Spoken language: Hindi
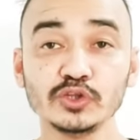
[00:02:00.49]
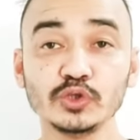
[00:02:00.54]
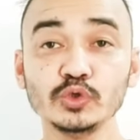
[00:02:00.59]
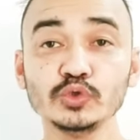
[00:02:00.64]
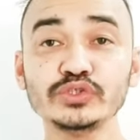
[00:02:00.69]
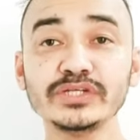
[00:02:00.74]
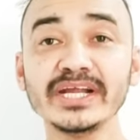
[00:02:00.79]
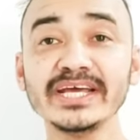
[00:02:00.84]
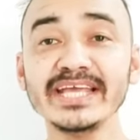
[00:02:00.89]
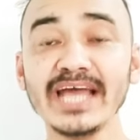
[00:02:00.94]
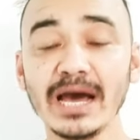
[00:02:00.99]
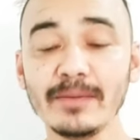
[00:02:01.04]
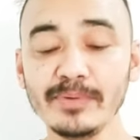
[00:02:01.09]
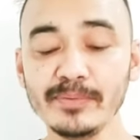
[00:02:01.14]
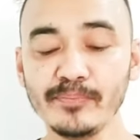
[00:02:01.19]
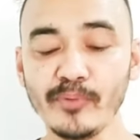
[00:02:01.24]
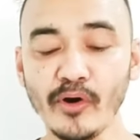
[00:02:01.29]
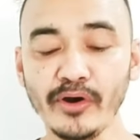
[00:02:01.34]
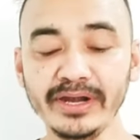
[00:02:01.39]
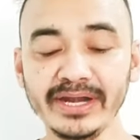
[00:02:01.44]
दूसरा यहाँ
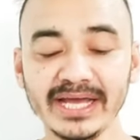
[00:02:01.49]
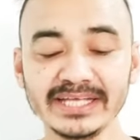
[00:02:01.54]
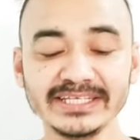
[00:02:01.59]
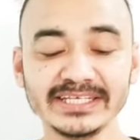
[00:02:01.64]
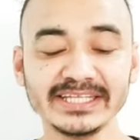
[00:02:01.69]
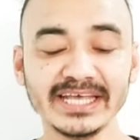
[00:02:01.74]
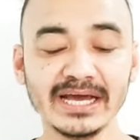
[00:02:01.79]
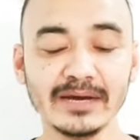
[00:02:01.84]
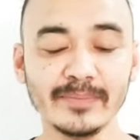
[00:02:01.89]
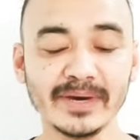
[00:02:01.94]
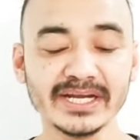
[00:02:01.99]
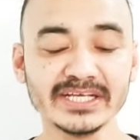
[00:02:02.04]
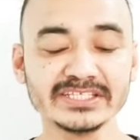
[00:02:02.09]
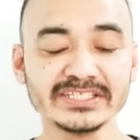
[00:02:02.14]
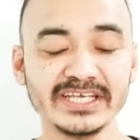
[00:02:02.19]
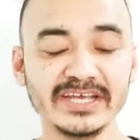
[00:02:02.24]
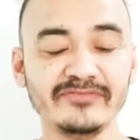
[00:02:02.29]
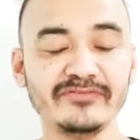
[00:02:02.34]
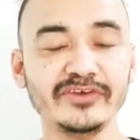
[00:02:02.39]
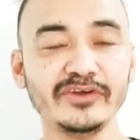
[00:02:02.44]
पे पॉइंट आ जाता है हमारा
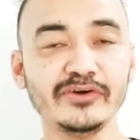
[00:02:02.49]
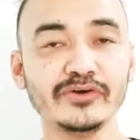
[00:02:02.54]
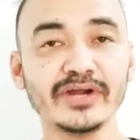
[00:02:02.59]
सेफ्टी